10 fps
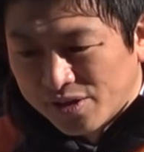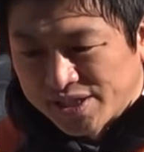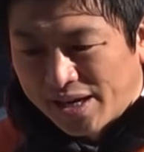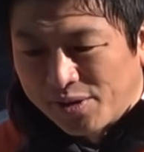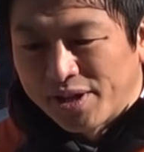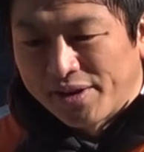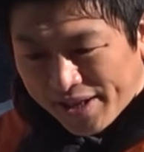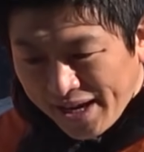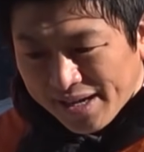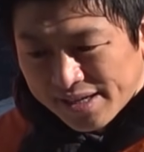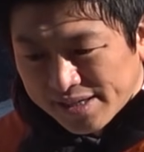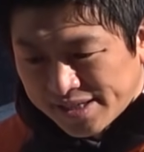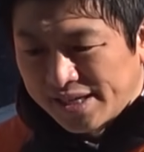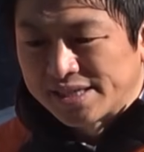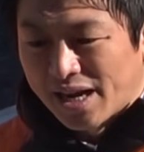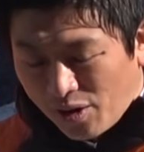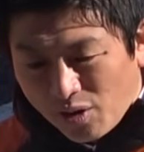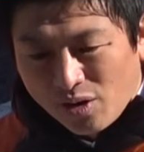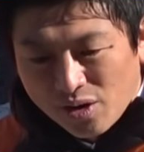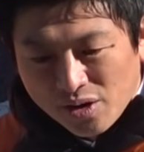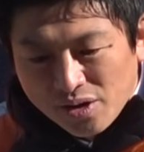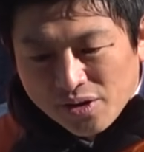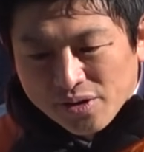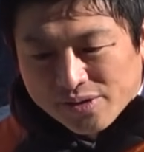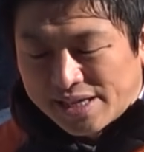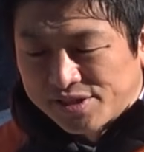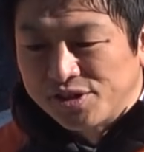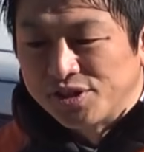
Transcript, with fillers: 草の根のね、政治家をグラス